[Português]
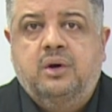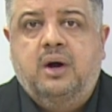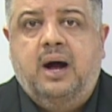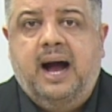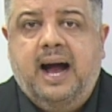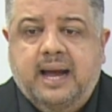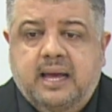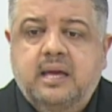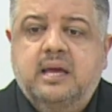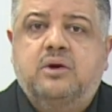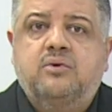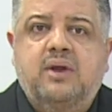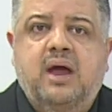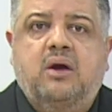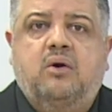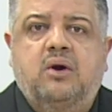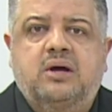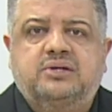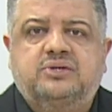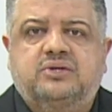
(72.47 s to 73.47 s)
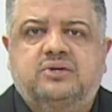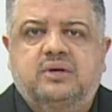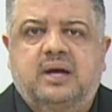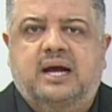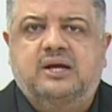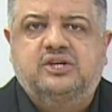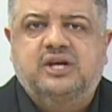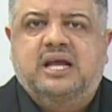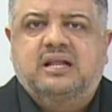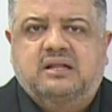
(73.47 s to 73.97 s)
Aí o negócio
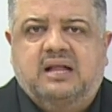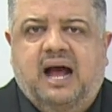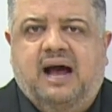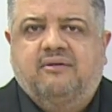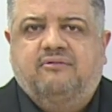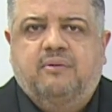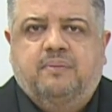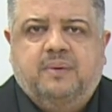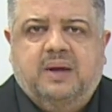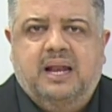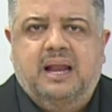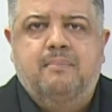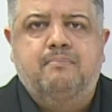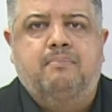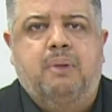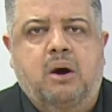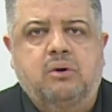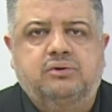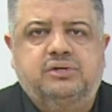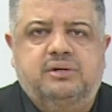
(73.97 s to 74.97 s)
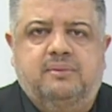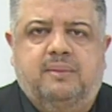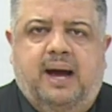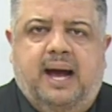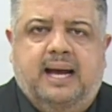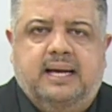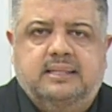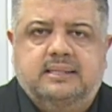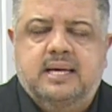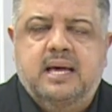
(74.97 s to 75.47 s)
ajeitava, porque ele é bom
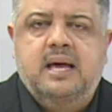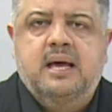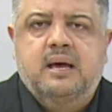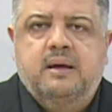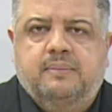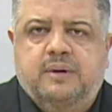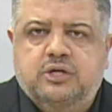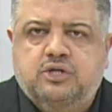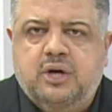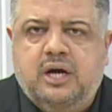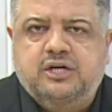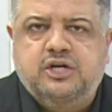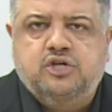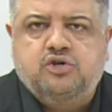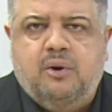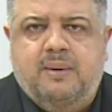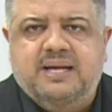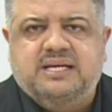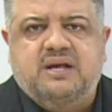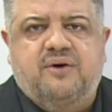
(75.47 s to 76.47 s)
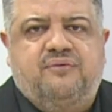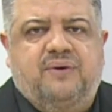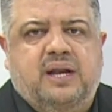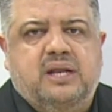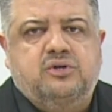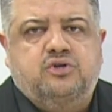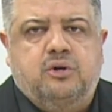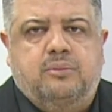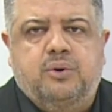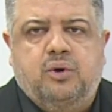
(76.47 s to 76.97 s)
demais. Pessoal, a gente começa
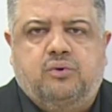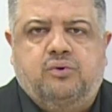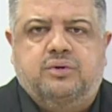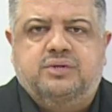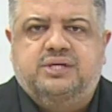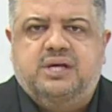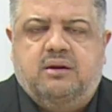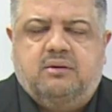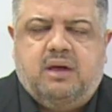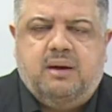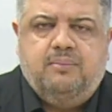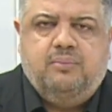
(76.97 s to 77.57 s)
falando sobre o Cruzeiro que